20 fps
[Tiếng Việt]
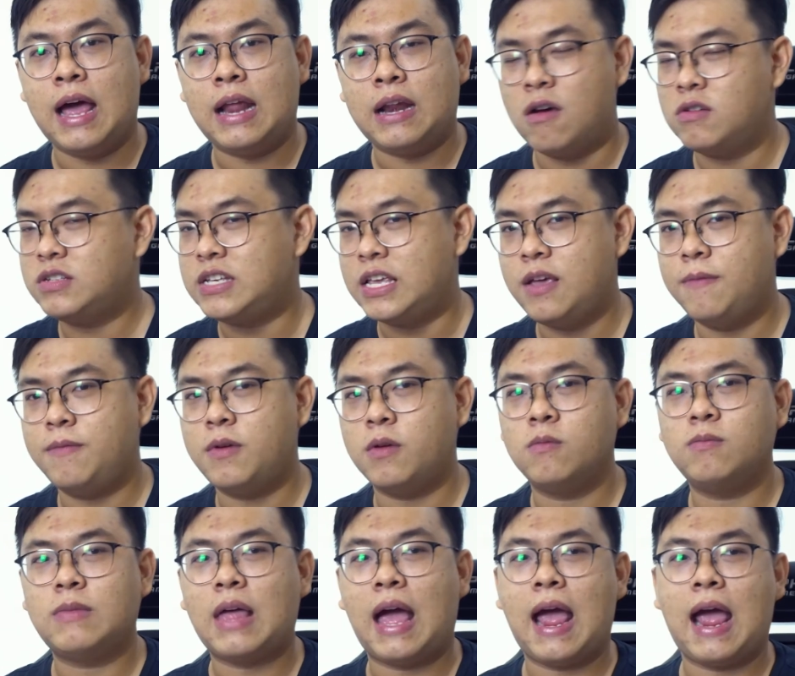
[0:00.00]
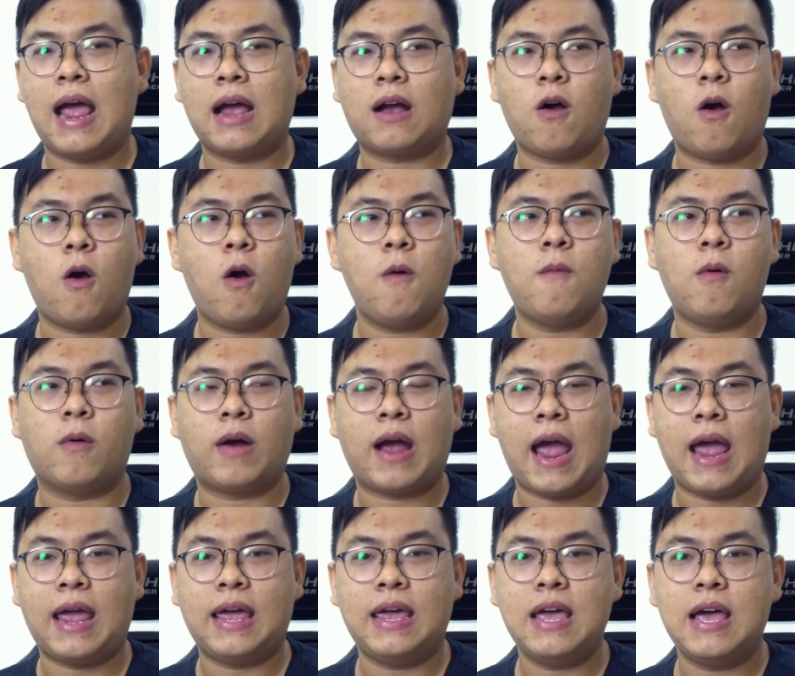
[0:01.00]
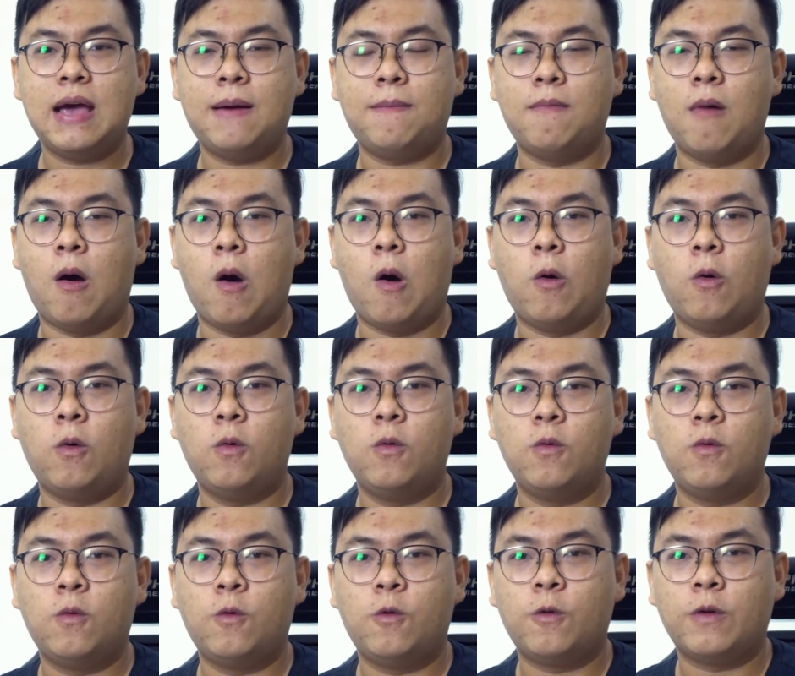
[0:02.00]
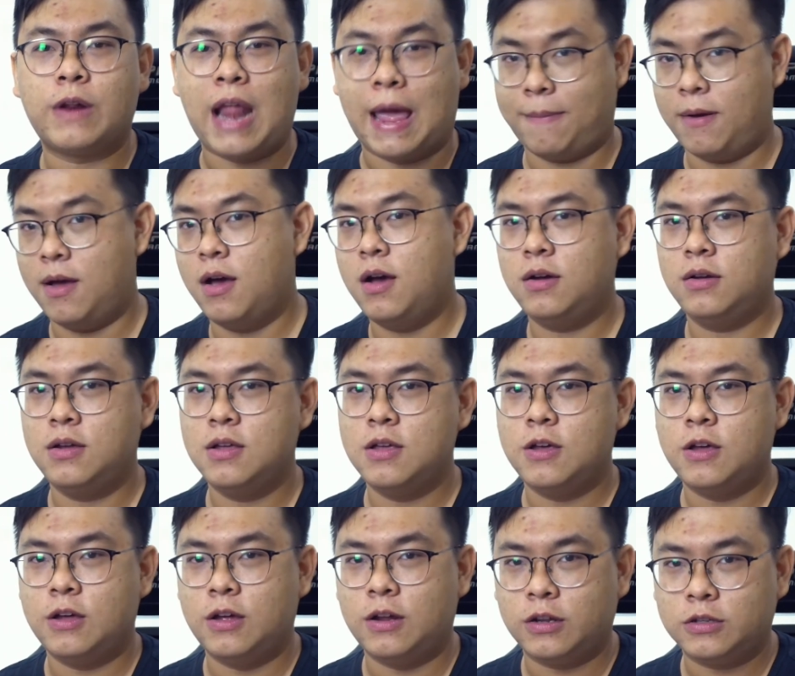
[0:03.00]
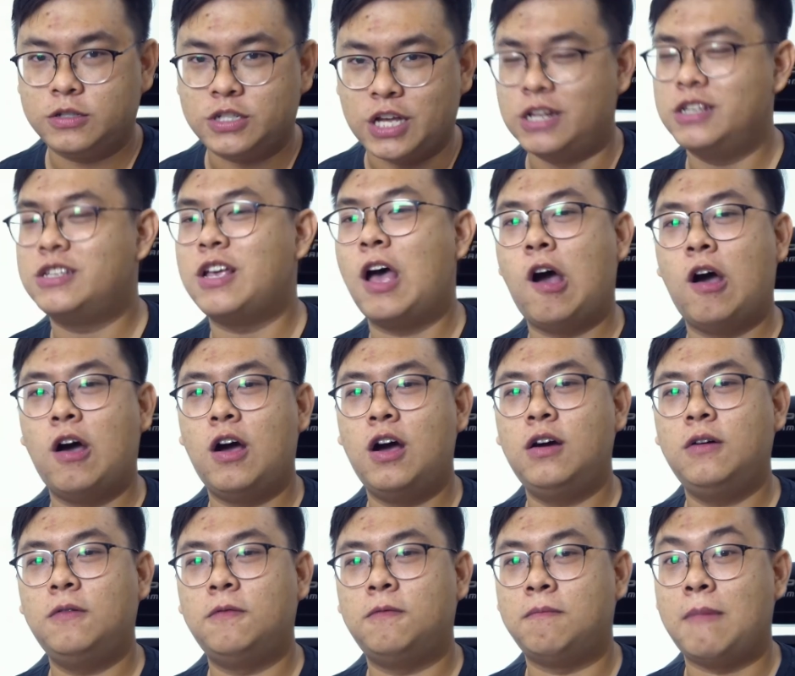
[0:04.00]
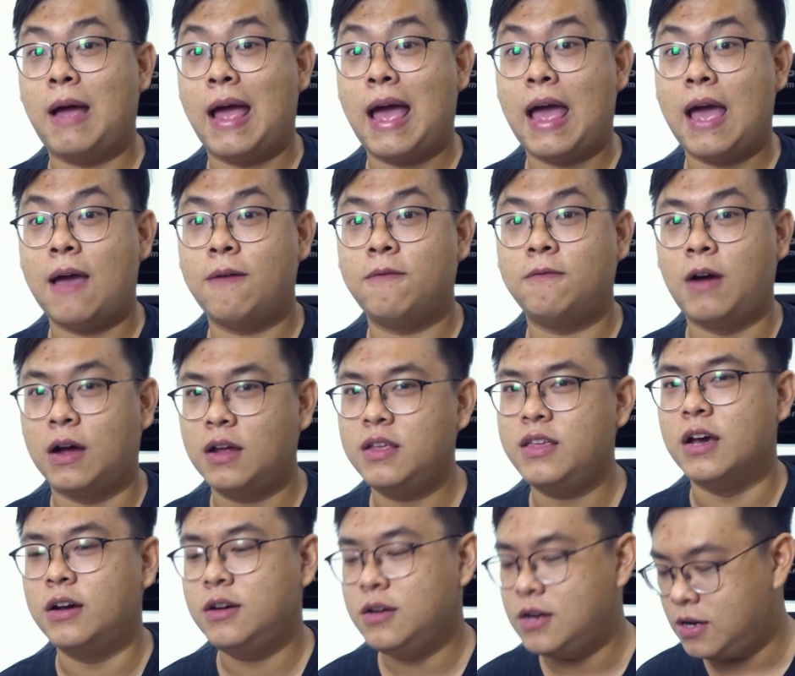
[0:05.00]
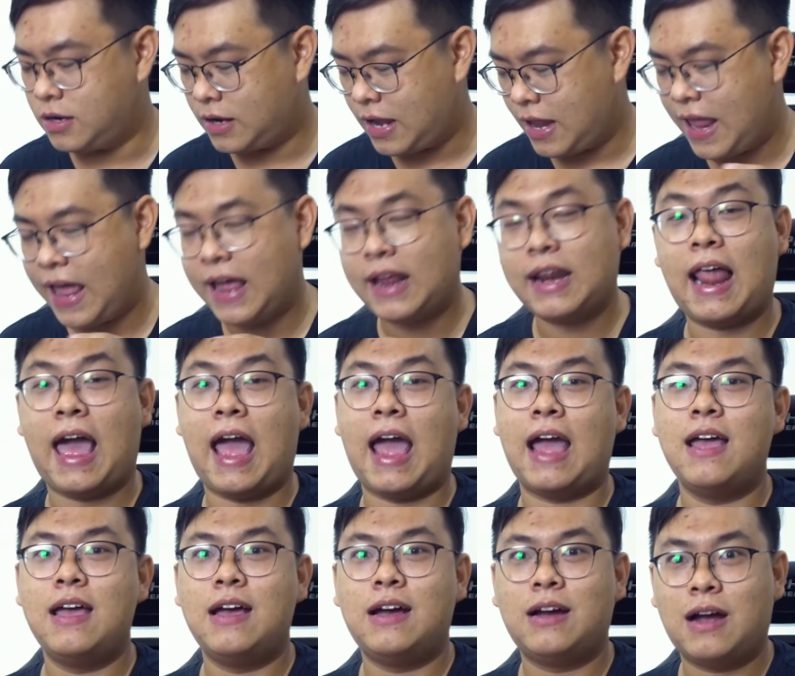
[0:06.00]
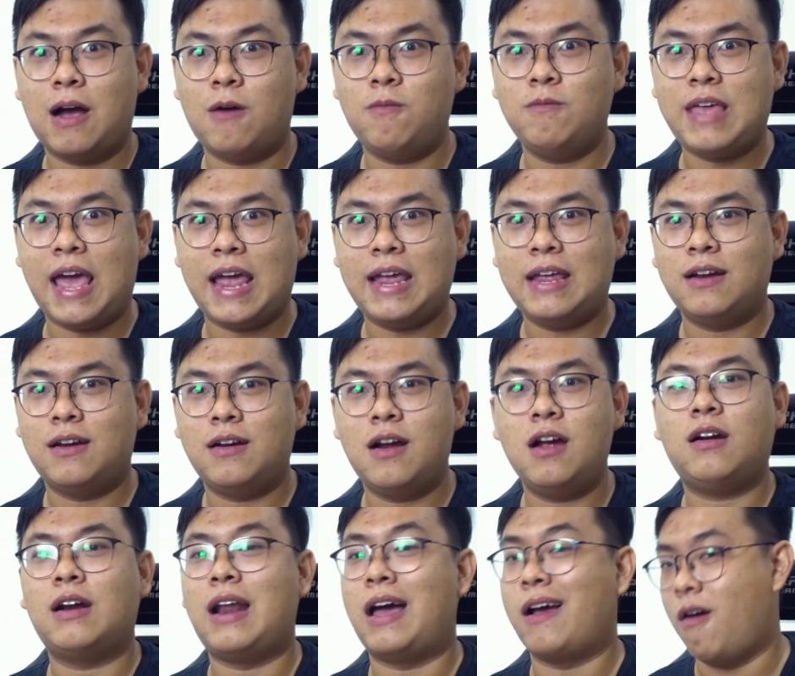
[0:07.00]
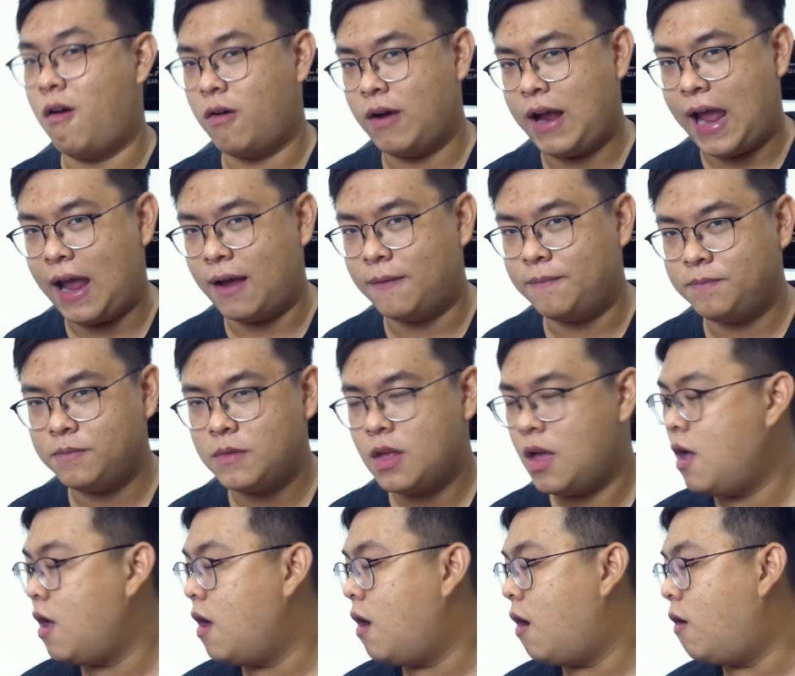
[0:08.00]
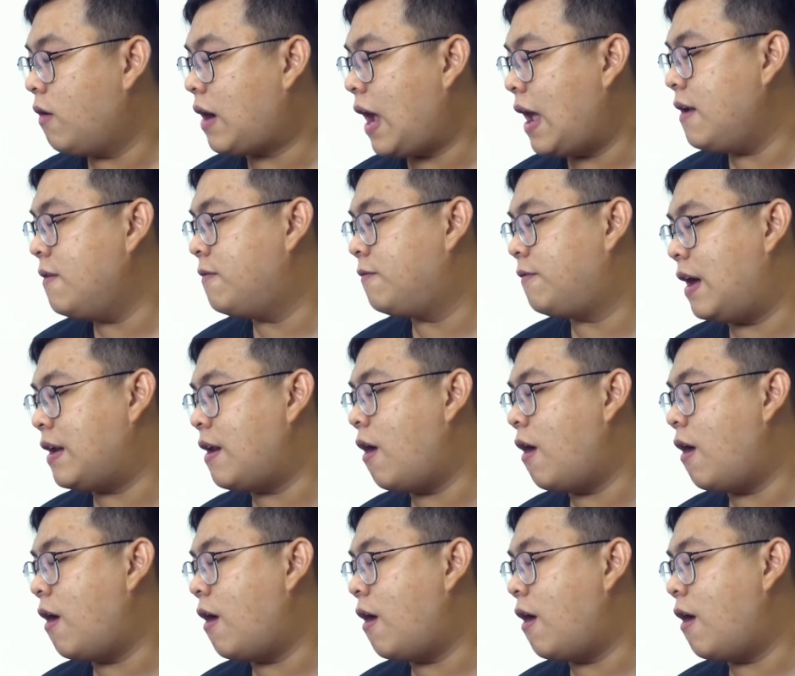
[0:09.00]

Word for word: nó sẽ giúp cho chúng ta có một cái bộ đẹp hơn, xịn sò hơn mà vẫn giữ được cái nét là không dây rất là gọn gàng. Ok, và